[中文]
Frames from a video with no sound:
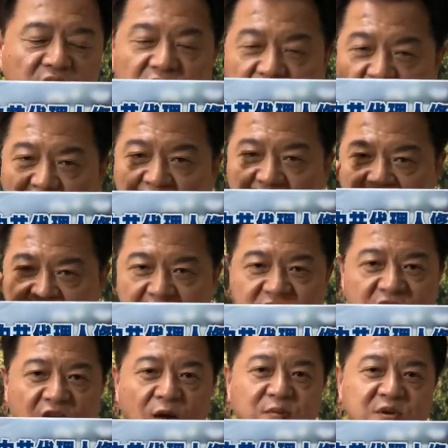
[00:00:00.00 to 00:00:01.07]
第二点才
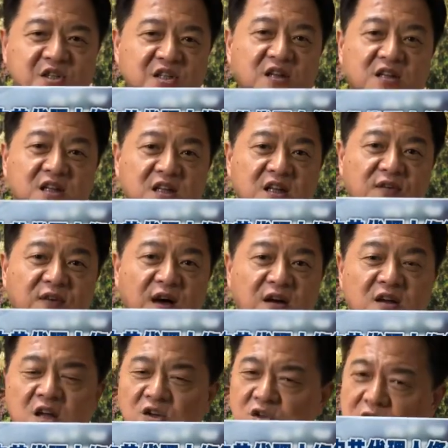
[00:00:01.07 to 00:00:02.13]
是了不起的地方，
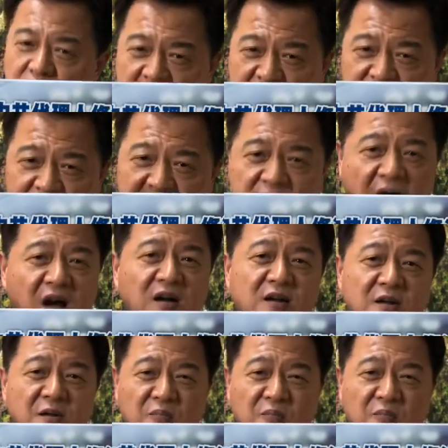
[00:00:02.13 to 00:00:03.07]
就是民进党，